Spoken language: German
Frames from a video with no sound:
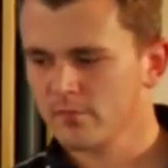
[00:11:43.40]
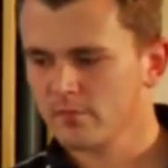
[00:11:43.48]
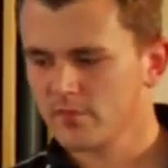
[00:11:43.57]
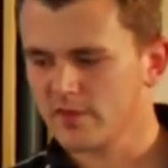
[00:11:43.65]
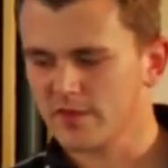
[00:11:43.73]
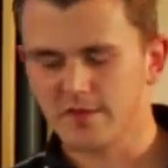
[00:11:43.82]

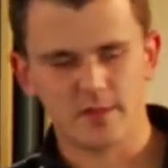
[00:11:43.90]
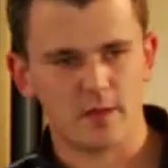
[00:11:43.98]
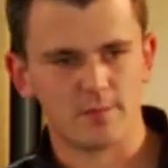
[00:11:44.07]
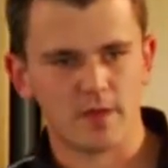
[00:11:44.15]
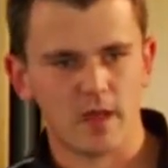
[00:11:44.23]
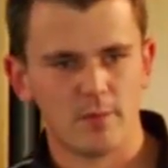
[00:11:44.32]
Das heißt, ich
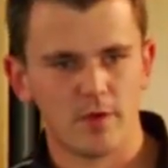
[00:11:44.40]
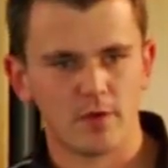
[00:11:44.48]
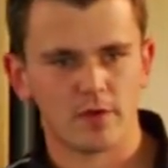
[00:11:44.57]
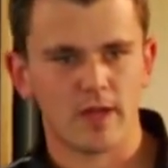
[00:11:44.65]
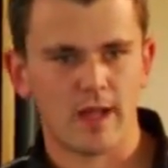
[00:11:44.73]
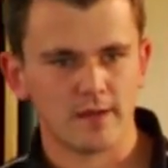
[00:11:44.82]
habe da immer noch
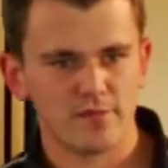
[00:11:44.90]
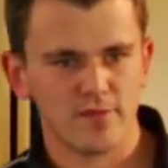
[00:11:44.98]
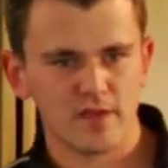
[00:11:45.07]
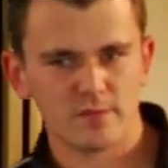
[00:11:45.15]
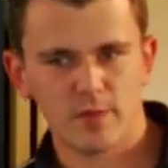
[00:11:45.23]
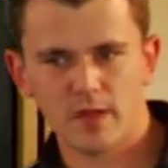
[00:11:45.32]
eine andere
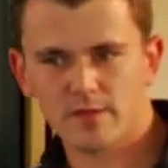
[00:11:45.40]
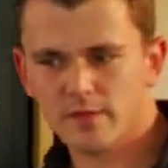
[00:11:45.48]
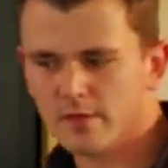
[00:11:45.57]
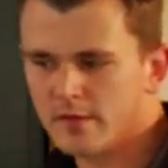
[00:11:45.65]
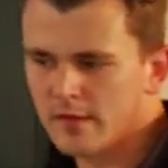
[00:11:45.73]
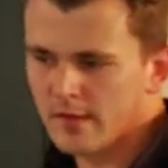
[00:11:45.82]

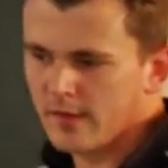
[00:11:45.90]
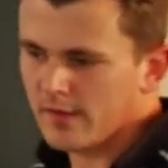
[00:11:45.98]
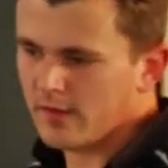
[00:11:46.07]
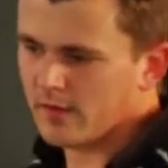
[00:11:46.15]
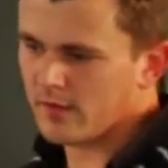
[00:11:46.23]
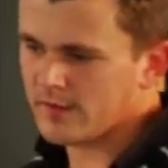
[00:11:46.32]
Festplatte,
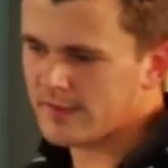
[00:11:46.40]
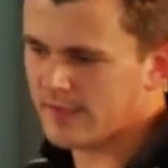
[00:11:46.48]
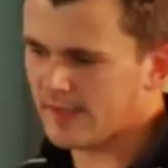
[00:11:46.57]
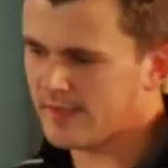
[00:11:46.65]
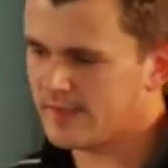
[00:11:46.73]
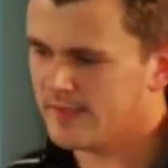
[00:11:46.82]
äh, die
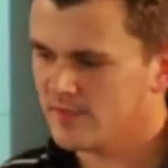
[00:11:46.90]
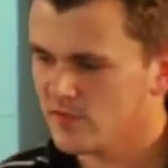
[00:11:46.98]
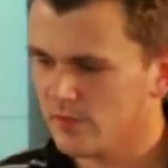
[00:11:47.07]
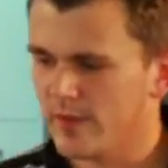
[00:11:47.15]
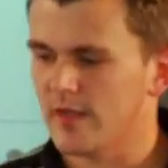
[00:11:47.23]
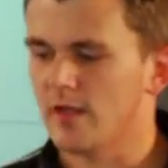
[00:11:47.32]
dann den Dienst
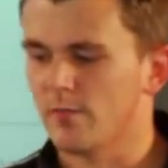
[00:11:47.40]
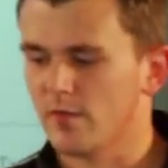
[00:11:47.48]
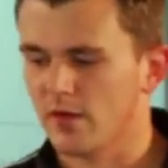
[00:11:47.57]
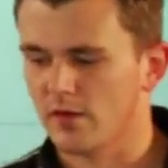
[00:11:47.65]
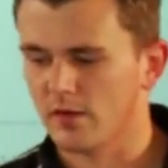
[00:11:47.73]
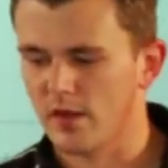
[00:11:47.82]
übernehmen kann.